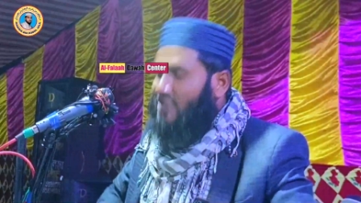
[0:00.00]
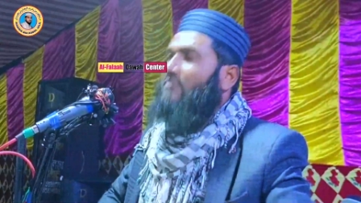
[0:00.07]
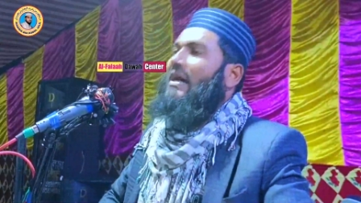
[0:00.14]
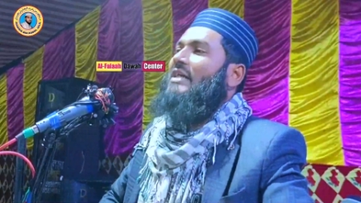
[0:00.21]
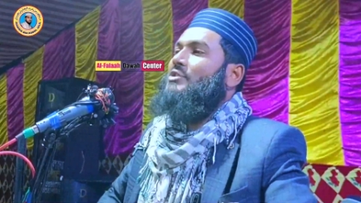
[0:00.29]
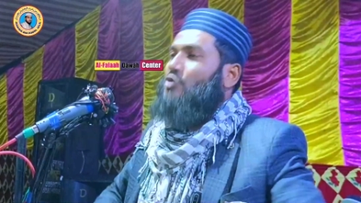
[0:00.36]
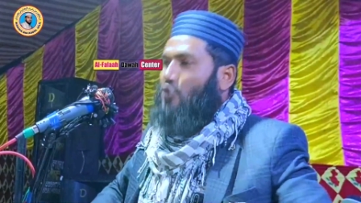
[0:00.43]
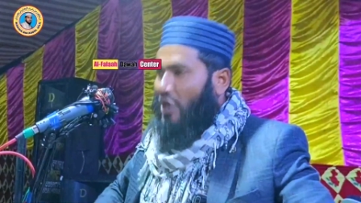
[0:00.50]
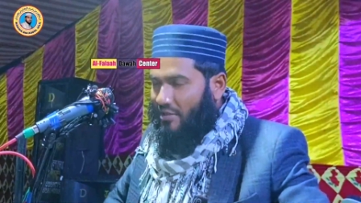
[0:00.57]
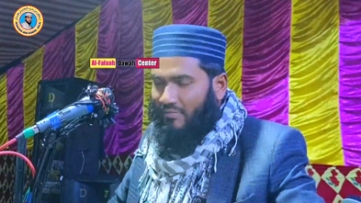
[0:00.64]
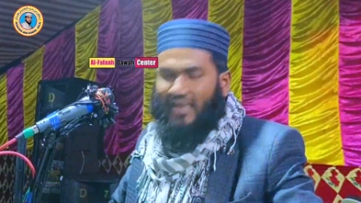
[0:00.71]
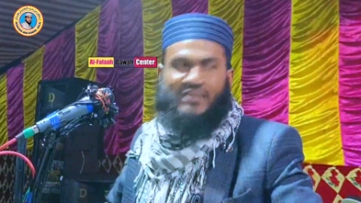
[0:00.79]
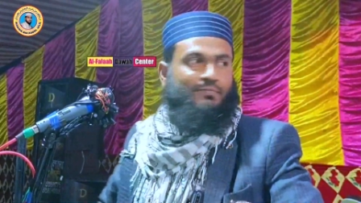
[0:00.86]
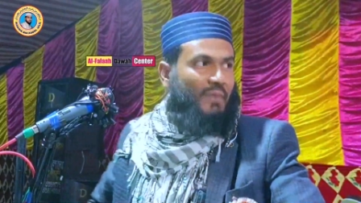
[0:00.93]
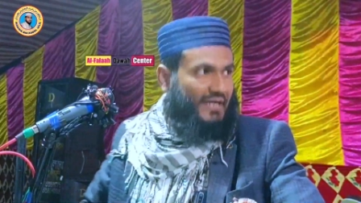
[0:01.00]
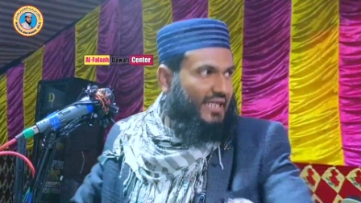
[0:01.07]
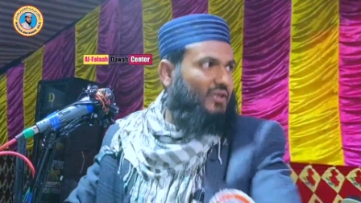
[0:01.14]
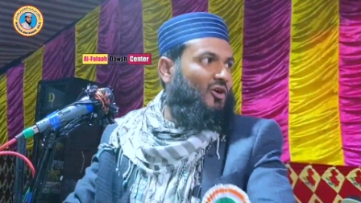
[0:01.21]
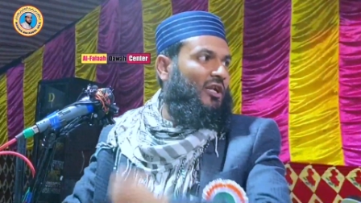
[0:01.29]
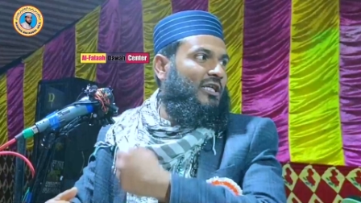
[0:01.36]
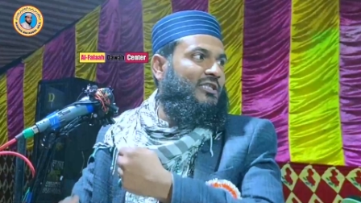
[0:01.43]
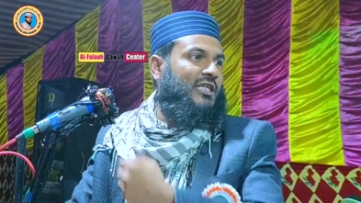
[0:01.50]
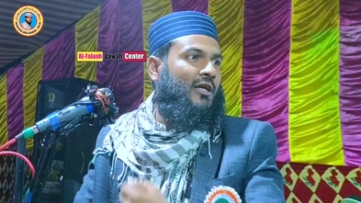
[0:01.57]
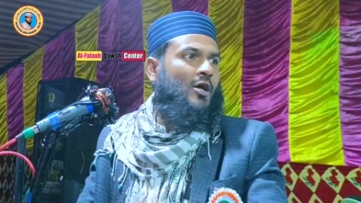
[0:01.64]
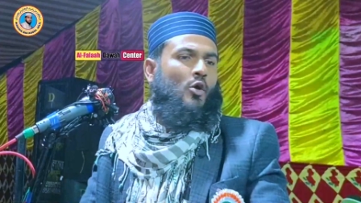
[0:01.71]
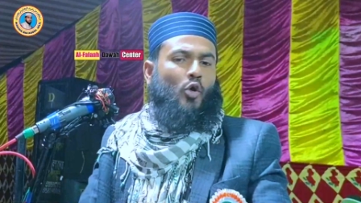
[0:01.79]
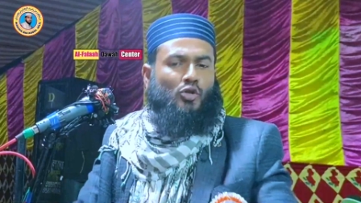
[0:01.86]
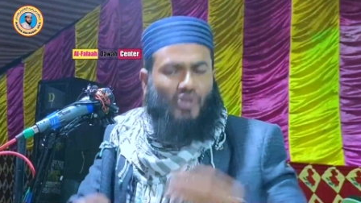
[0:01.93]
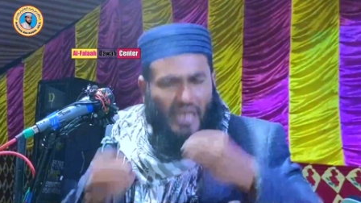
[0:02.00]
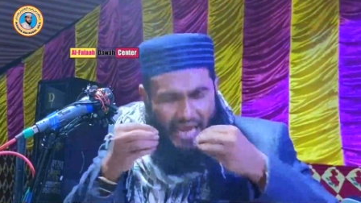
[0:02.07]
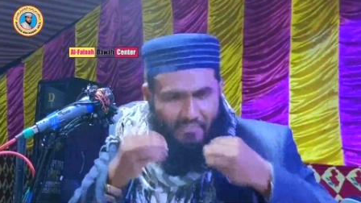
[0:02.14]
দশ মাস নয় মাস পেটে ধরেছে ও তো